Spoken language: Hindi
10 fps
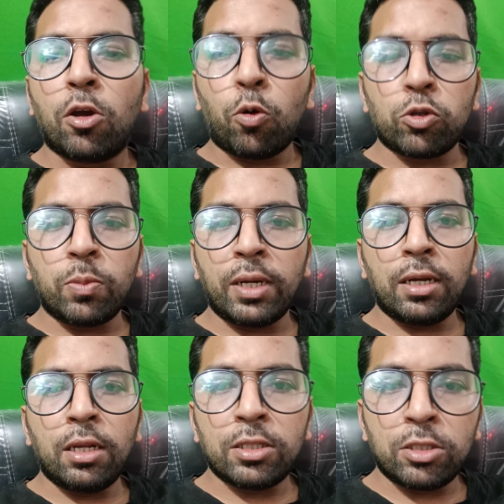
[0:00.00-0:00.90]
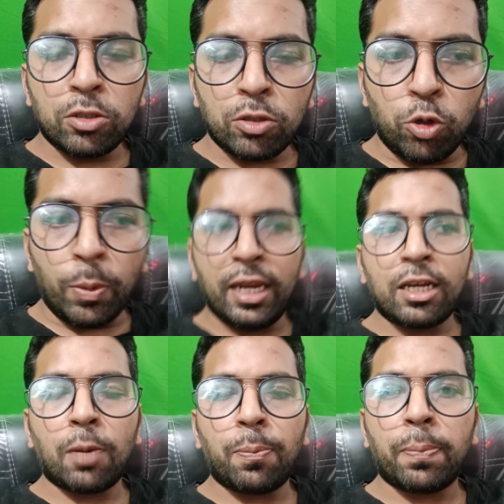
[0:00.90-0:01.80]
उसमें
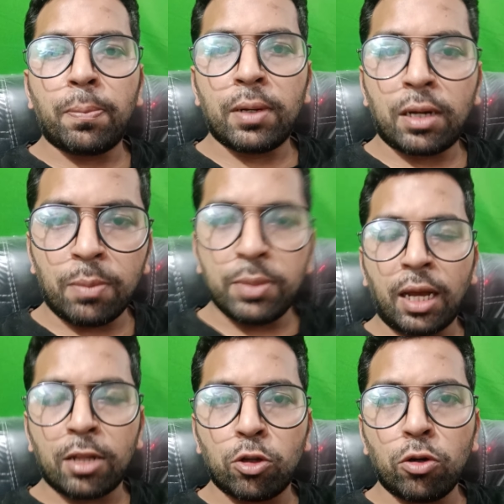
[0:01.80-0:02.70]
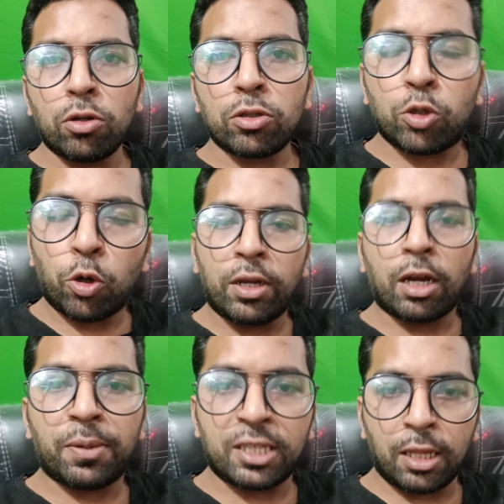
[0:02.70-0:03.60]
न्यूमेरिकल पे कम ध्यान दो
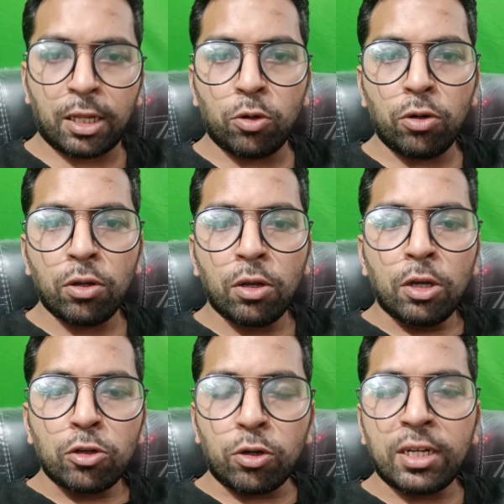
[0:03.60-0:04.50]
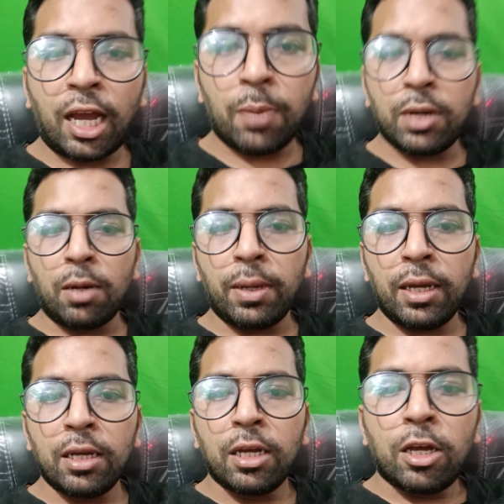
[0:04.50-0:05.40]
थ्योरिकल पे ज़्यादा दो क्योंकि टाइम कम है
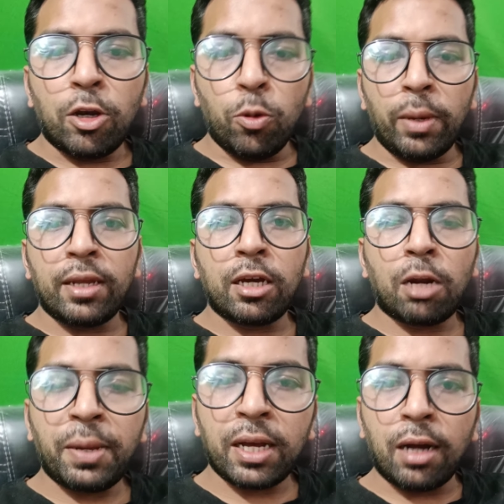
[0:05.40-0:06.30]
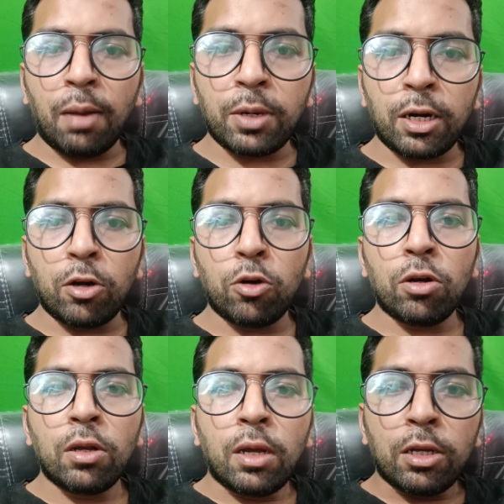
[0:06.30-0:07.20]
न्यूमेरिकल पे एक काम कर लो
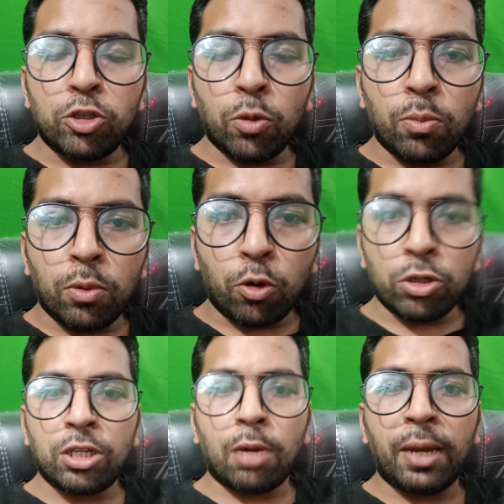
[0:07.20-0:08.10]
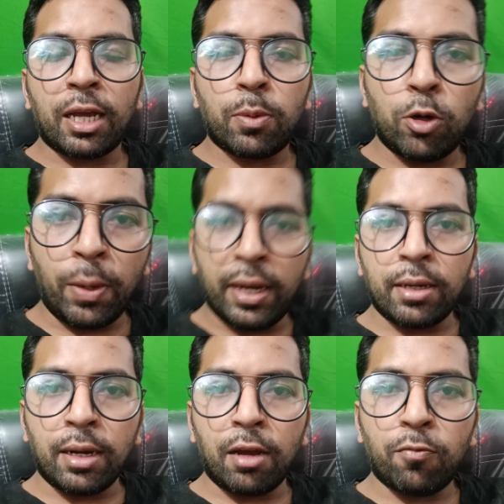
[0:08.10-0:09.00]
जो क्वेश्चन बैंक में
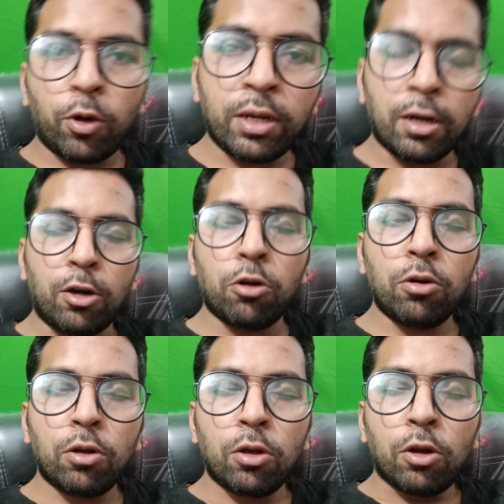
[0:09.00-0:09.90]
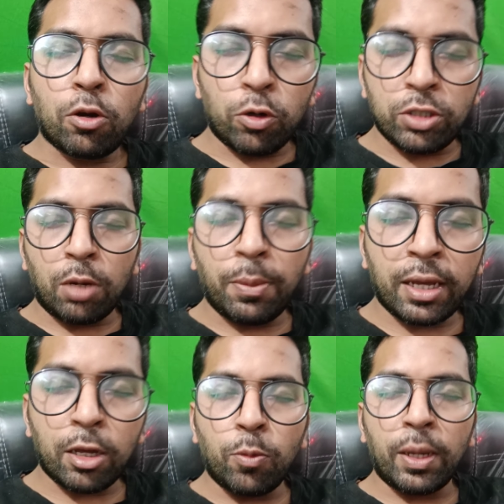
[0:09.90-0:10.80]
न्यूमेरिकल है वो ही कर लो क्वेश्चन बैंक
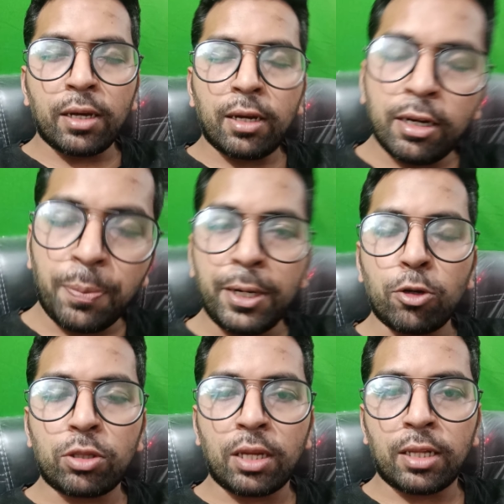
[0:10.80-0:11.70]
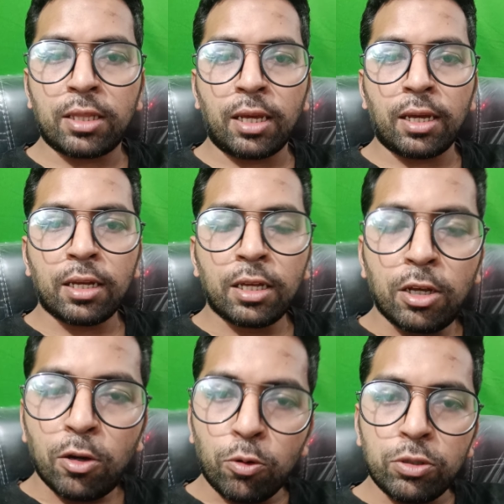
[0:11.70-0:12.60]
के न्यूमेरिकल रिपीट होते रहते हैं
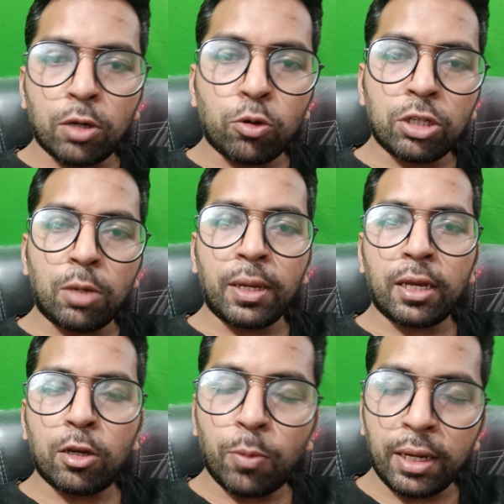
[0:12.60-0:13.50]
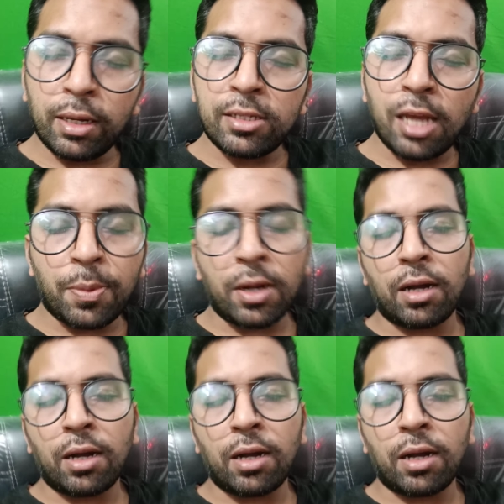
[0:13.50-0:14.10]
उससे क्वेश्चन बैंक के न्यूमेरिकल से आपका